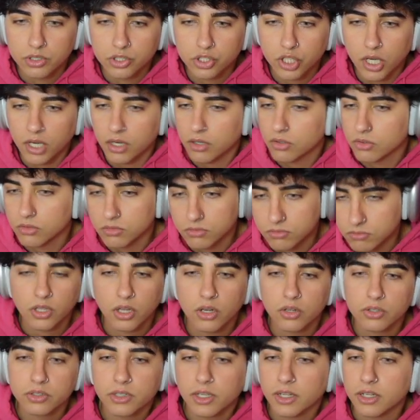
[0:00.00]
ciao
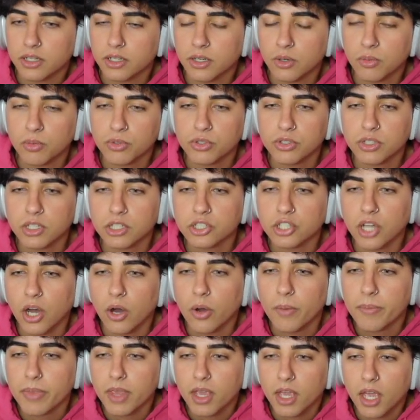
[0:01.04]
hello there è un modo di dire
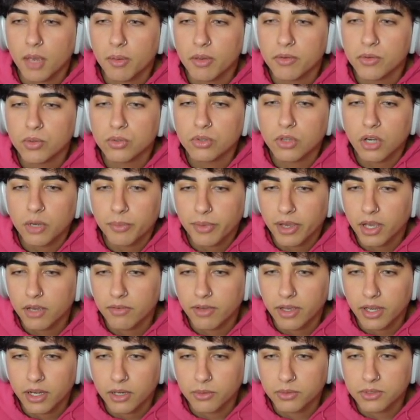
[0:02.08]
ciao e benvenuto alla mia
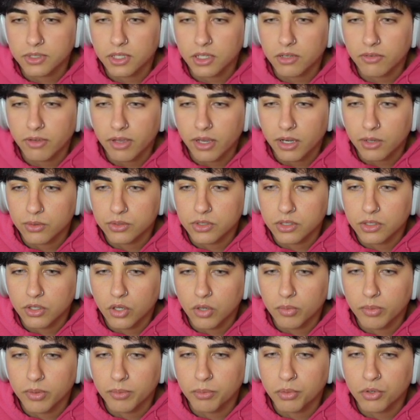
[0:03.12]
caverna questa caverna è stata
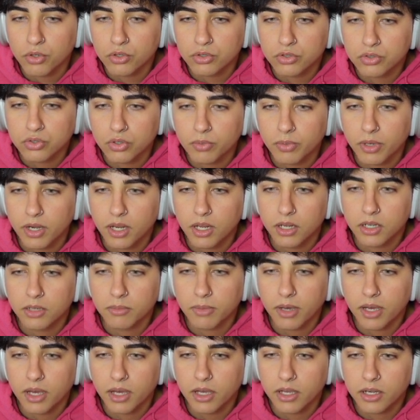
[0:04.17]
come posto per gli
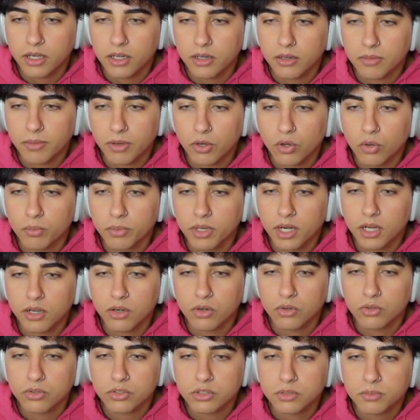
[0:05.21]
animali per combinare i
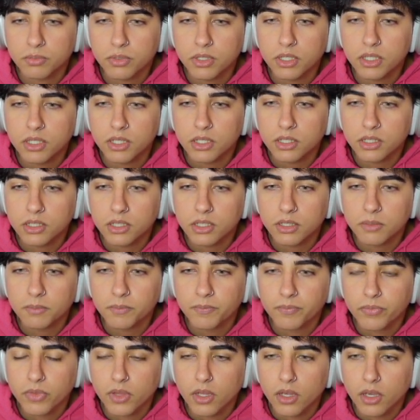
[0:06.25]
loro spiriti
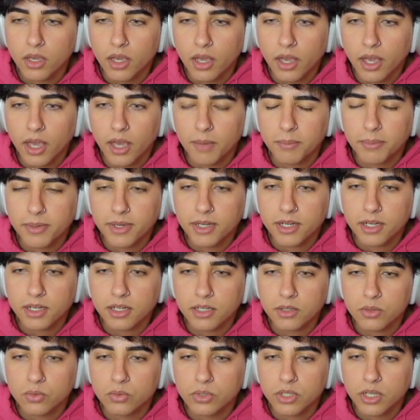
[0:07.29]
e
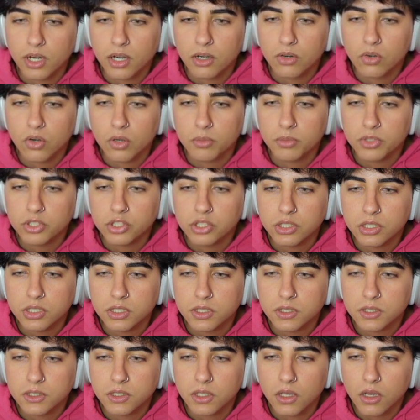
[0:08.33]
per unire la loro
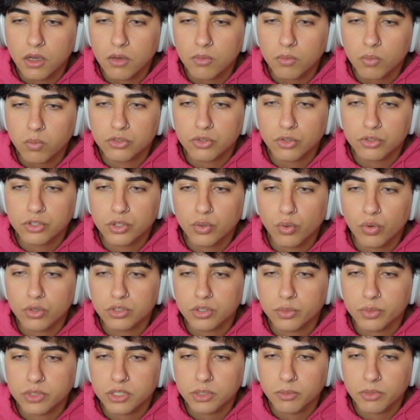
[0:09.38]
amicizia. Sono sicuro
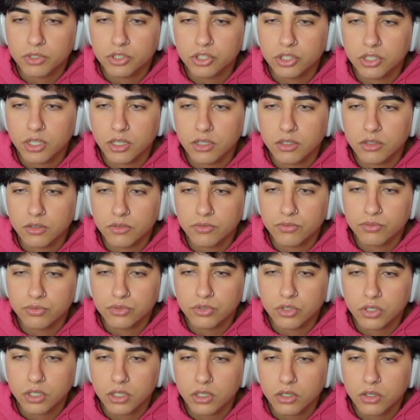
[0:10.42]
se questa magia
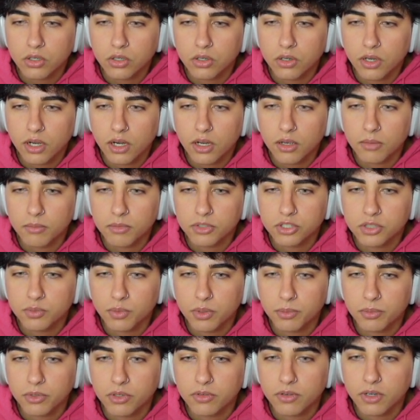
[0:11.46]
funziona ancora, ma ci
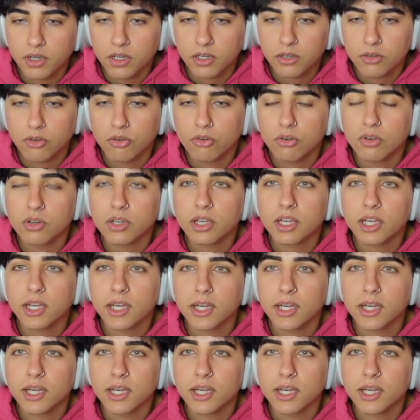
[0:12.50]
puoi provare. Oh, che